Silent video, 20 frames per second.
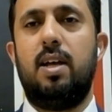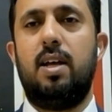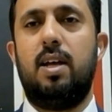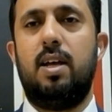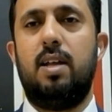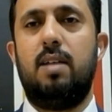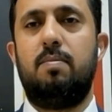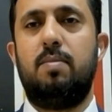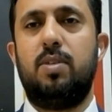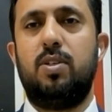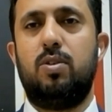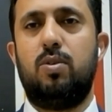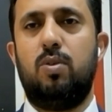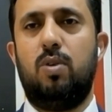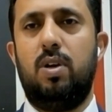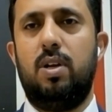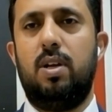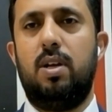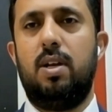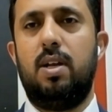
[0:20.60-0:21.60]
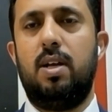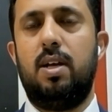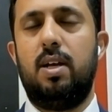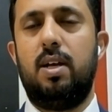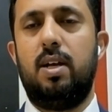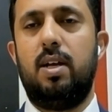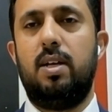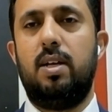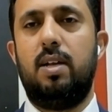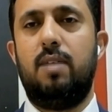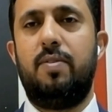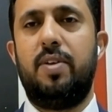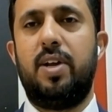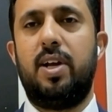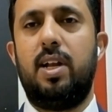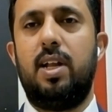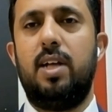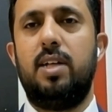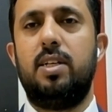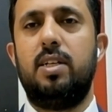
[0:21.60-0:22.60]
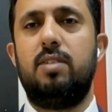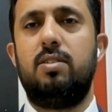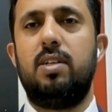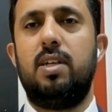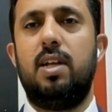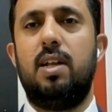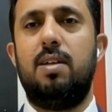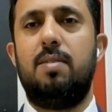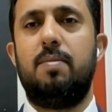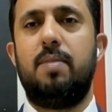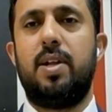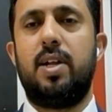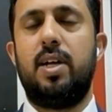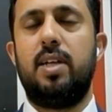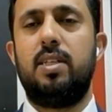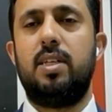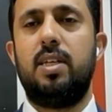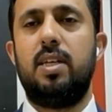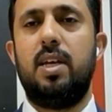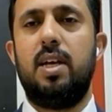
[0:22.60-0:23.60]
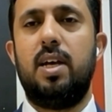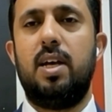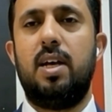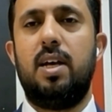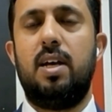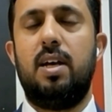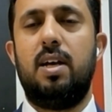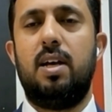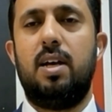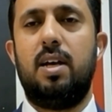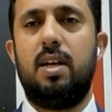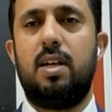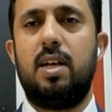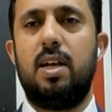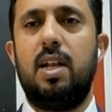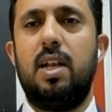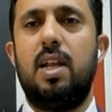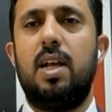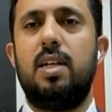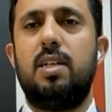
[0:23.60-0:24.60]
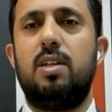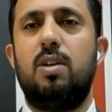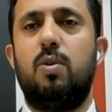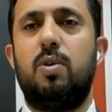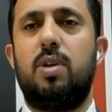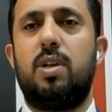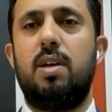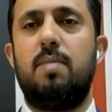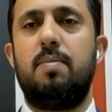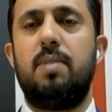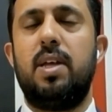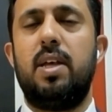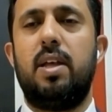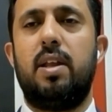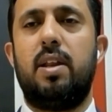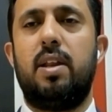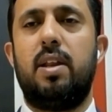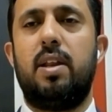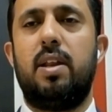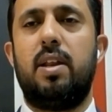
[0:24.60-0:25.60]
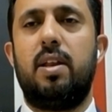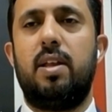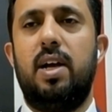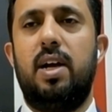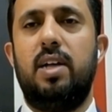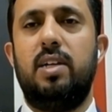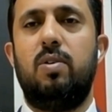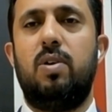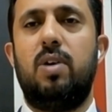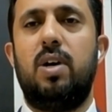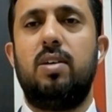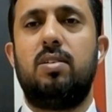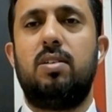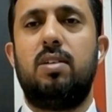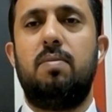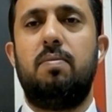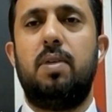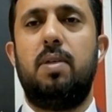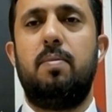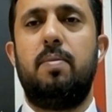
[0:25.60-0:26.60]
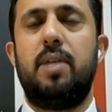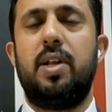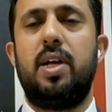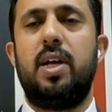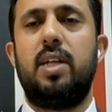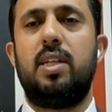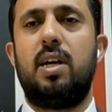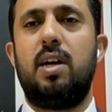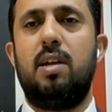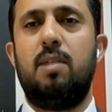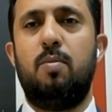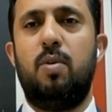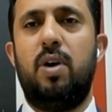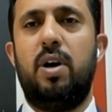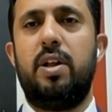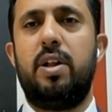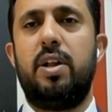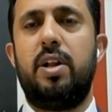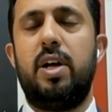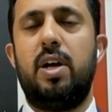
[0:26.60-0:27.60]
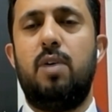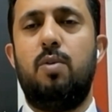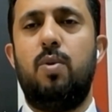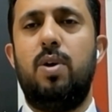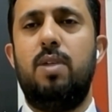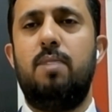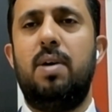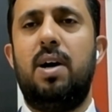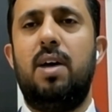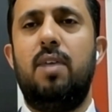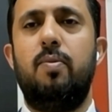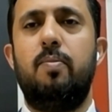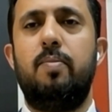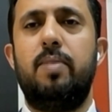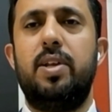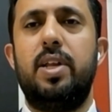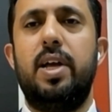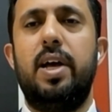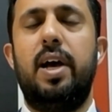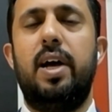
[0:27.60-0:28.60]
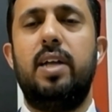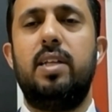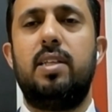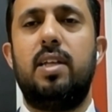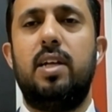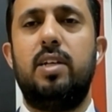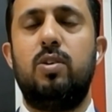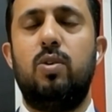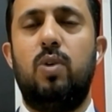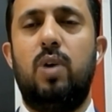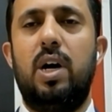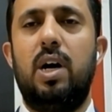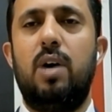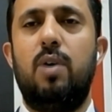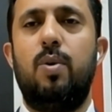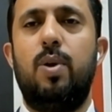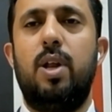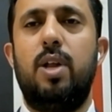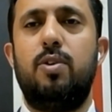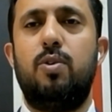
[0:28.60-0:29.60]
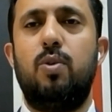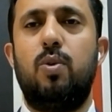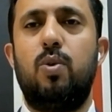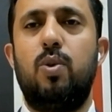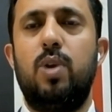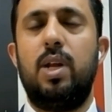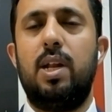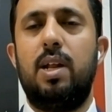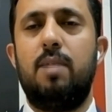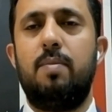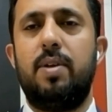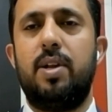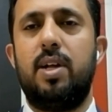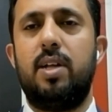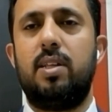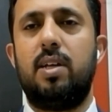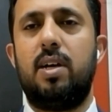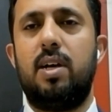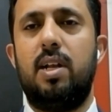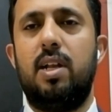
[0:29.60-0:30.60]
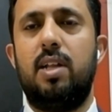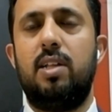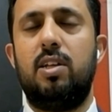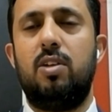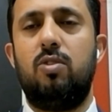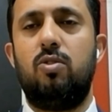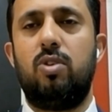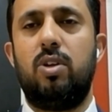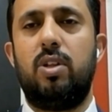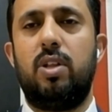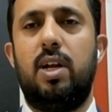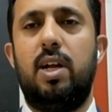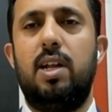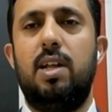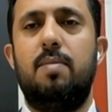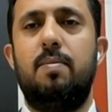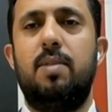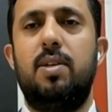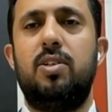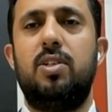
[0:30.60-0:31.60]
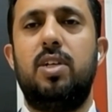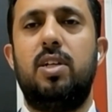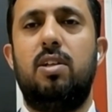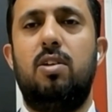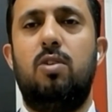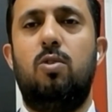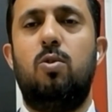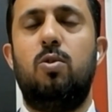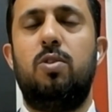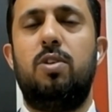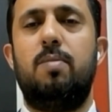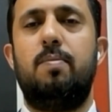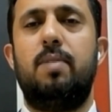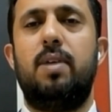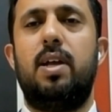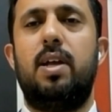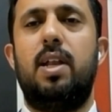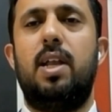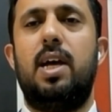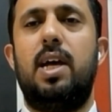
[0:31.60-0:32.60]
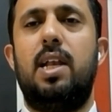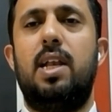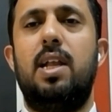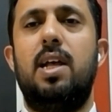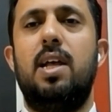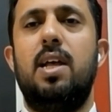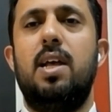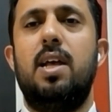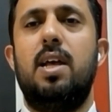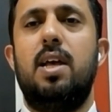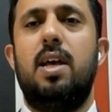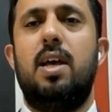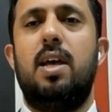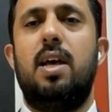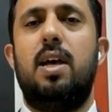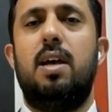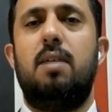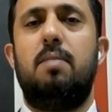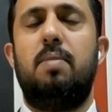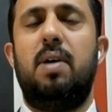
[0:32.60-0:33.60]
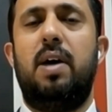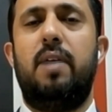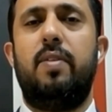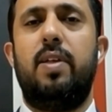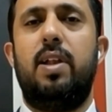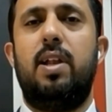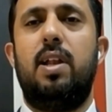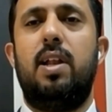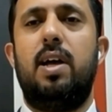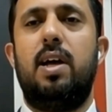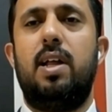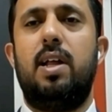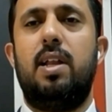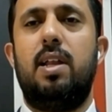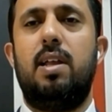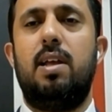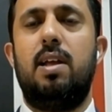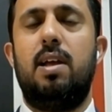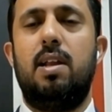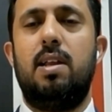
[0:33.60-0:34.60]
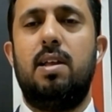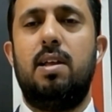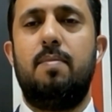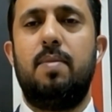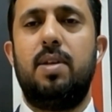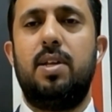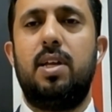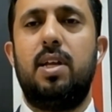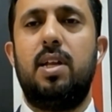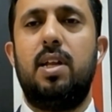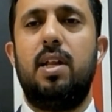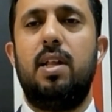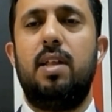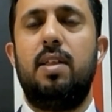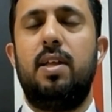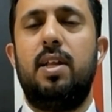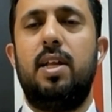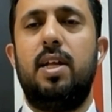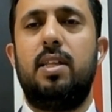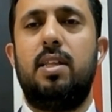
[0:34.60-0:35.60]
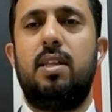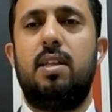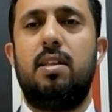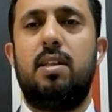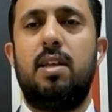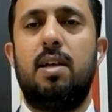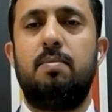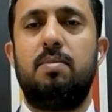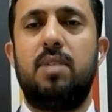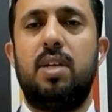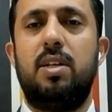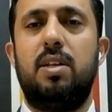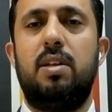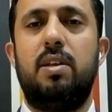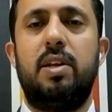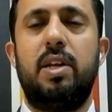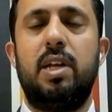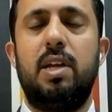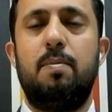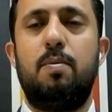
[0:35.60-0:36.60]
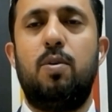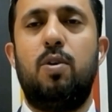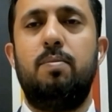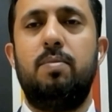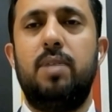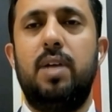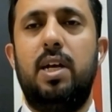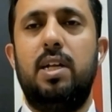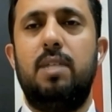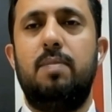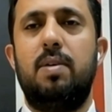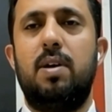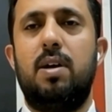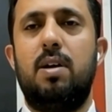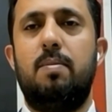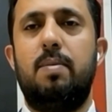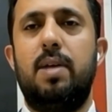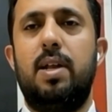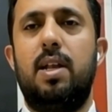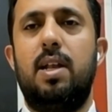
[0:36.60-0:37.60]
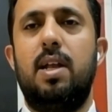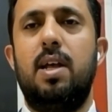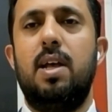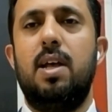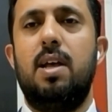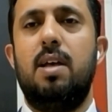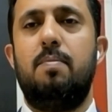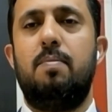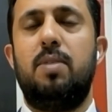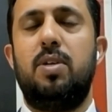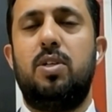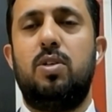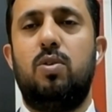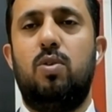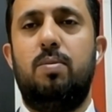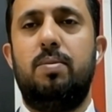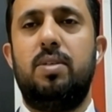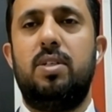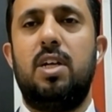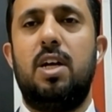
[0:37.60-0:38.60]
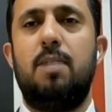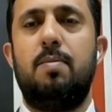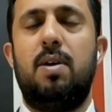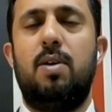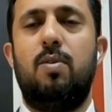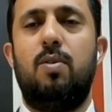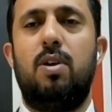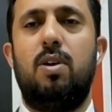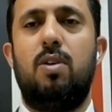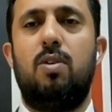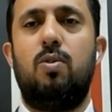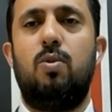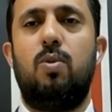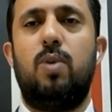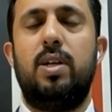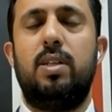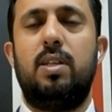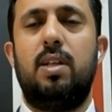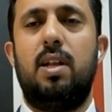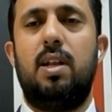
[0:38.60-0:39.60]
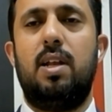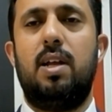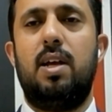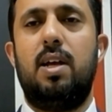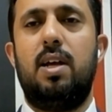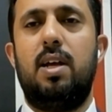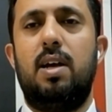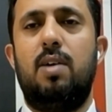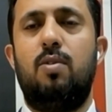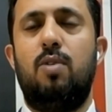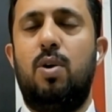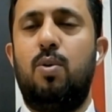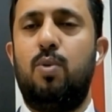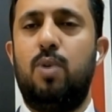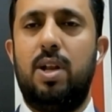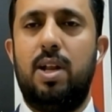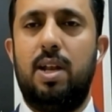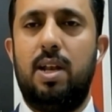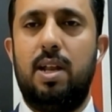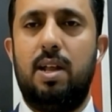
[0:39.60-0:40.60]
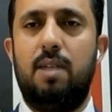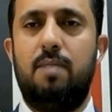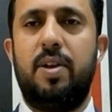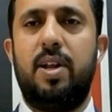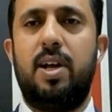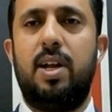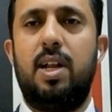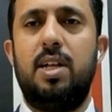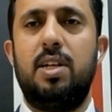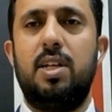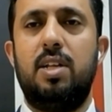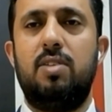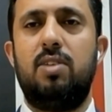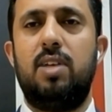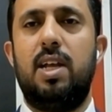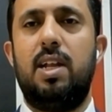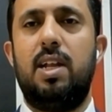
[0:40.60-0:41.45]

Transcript: المشروع الفرق الهندسية الإماراتية آه، كان لها دور كبير يعني وخاصة في المناطق المحررة والبعض منها حتى أنه حاول الدخول المناطق التي تسيطر عليها ميليشيات الحوثي من خلال آه، بعض اليمنيين الذين تم تدريبهم يعني من قبل مشروع مسام او القوات او الفرق الهندسيه